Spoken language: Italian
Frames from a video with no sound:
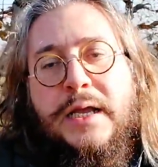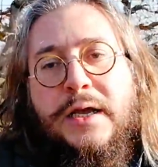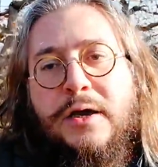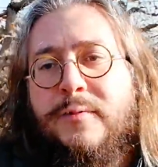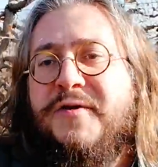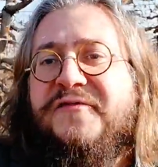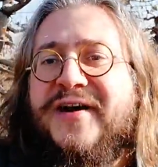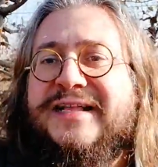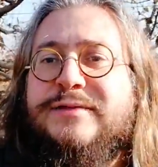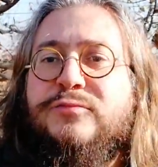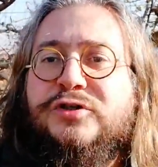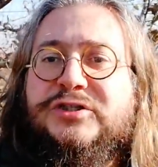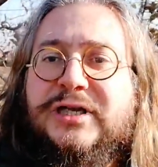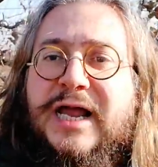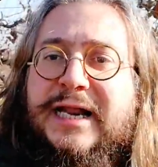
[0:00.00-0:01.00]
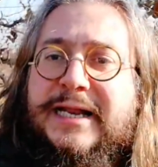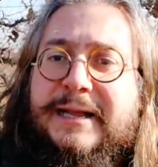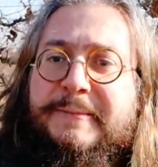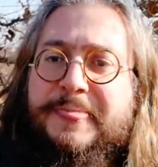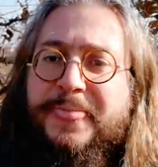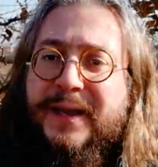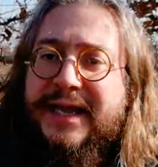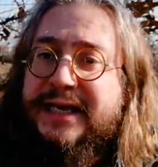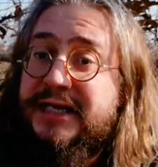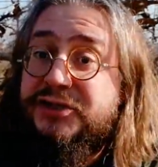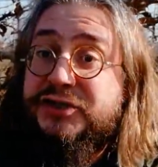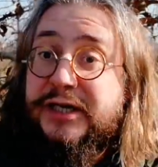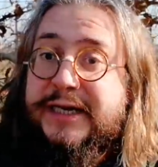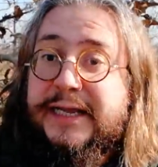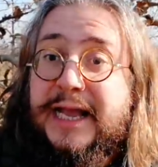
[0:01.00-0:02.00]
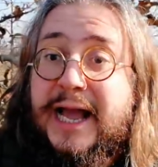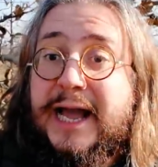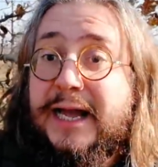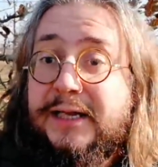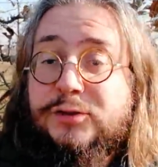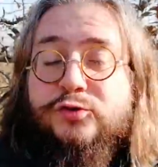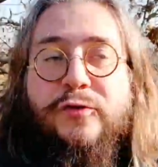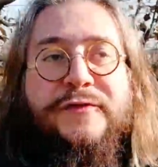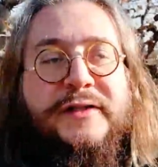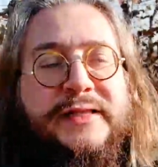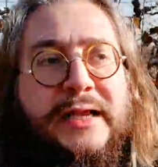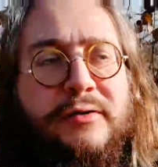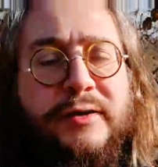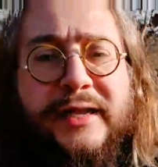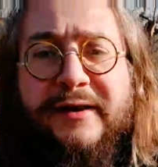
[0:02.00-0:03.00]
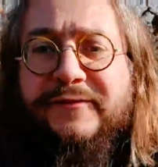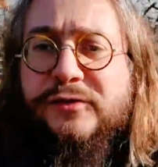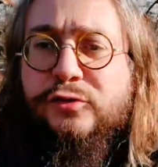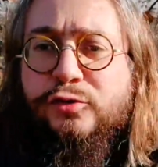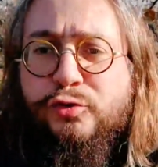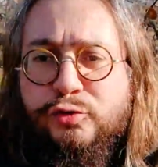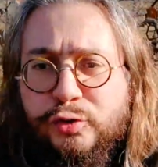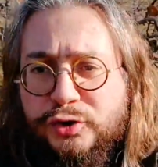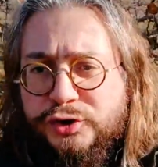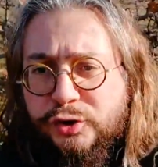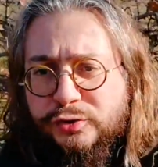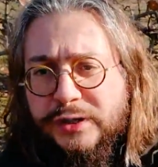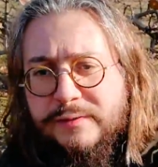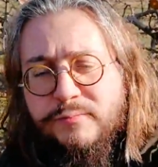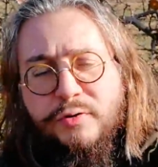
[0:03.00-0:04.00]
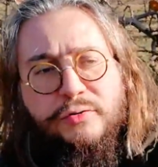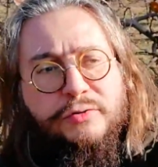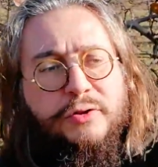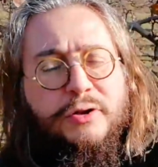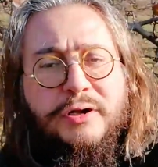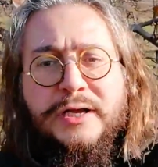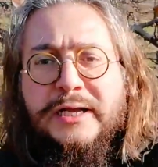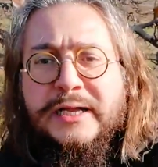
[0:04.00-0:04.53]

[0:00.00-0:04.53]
Come fa a dimostrare Ganesh a, a suo fratello che ha fatto tutto il giro del mondo?